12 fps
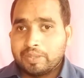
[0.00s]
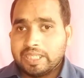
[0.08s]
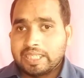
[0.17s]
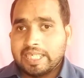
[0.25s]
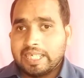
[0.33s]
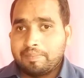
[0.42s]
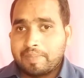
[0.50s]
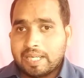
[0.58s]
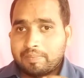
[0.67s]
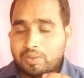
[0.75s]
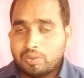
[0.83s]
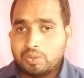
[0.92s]
आपको जानकारी
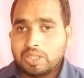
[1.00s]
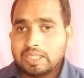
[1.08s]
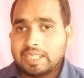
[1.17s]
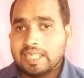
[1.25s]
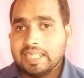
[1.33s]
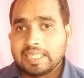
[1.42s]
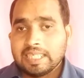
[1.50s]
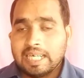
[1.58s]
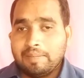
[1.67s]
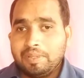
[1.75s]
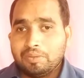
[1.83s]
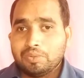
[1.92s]
प्राप्त होता था
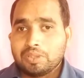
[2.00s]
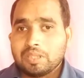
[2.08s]
लेकिन अभी